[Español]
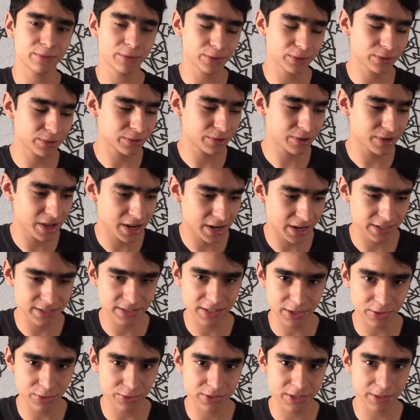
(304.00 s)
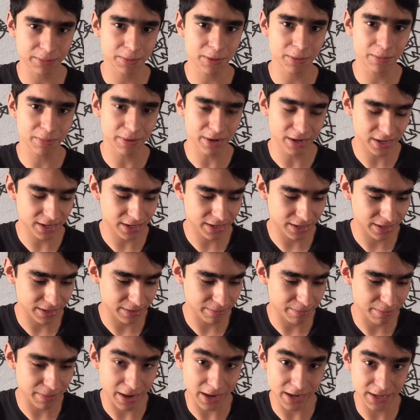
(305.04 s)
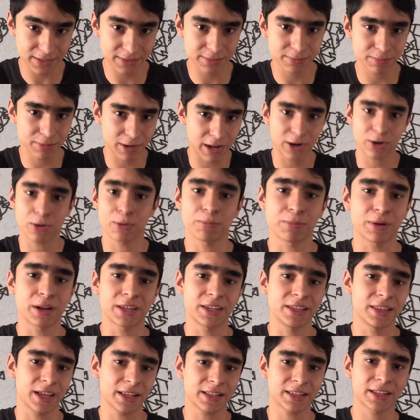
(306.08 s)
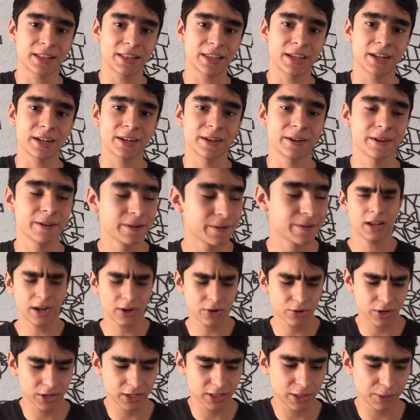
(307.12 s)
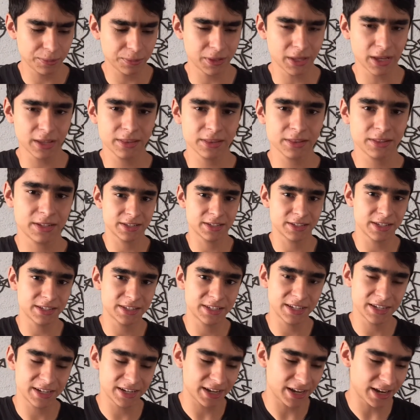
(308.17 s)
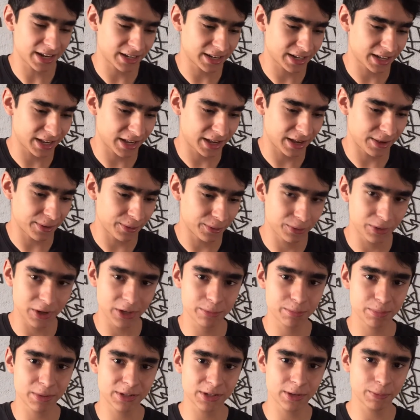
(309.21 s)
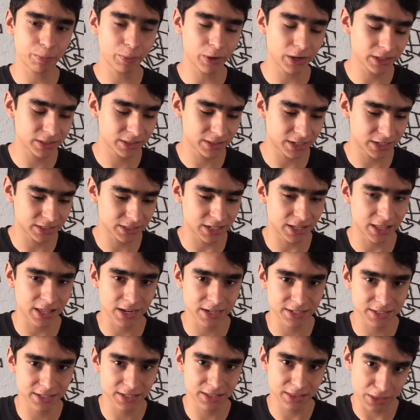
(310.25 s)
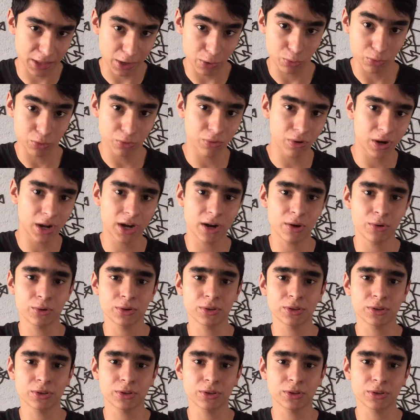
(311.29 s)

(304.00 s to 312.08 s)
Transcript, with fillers: a fondo en este concepto para que veas la complejidad que tiene. La conectividad, es decir, el que una especie pueda trasladarse de un lugar a